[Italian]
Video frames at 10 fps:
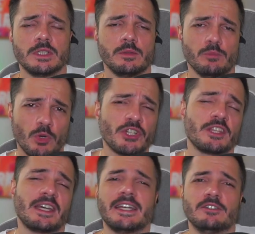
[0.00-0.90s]
Buongiorno
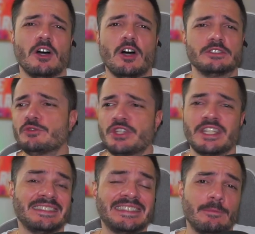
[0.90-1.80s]
Davido, oh, non ci
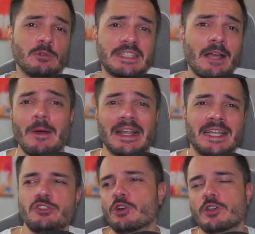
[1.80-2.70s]
sentiamo da qualche
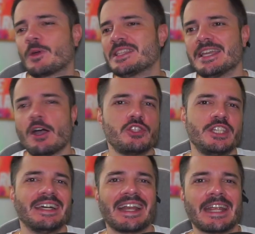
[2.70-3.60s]
giorno, quindi
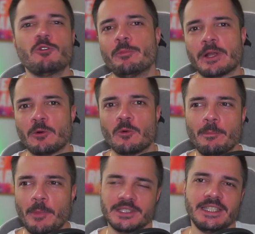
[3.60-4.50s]
oggi recupero un
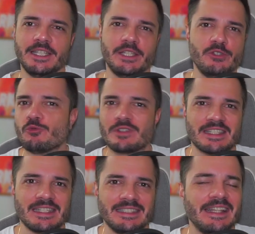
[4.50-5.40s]
po' di
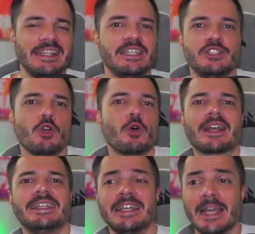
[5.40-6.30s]
news degli
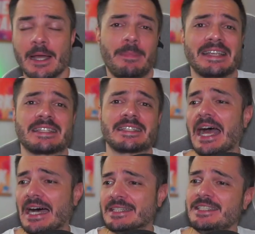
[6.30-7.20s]
giorni
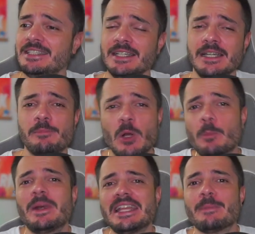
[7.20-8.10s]
passati, però
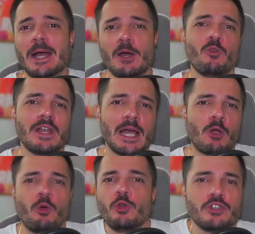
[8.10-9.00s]
prima una
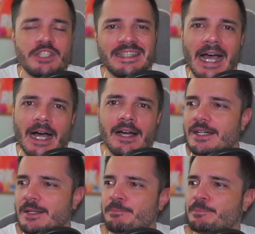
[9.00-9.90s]
curiosità,
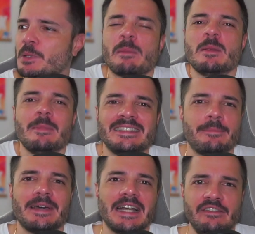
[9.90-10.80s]
eh, probabilmente
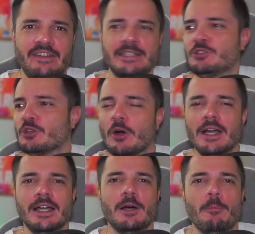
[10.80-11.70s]
per l'effetto
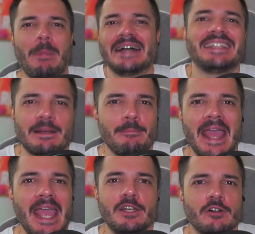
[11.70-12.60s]
eh,
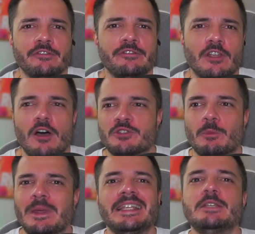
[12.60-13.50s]
Bader-Meinhof, no? cioè
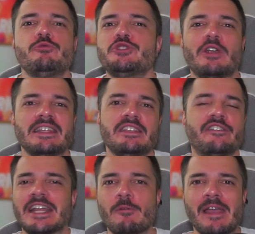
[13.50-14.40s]
quell'illusione di
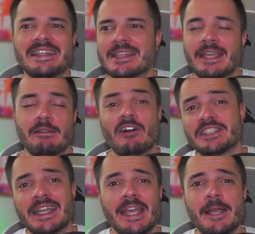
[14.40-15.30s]
frequenza che una
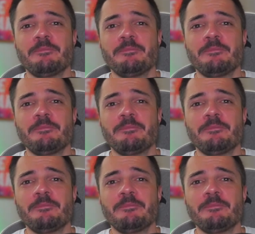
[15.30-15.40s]
volta che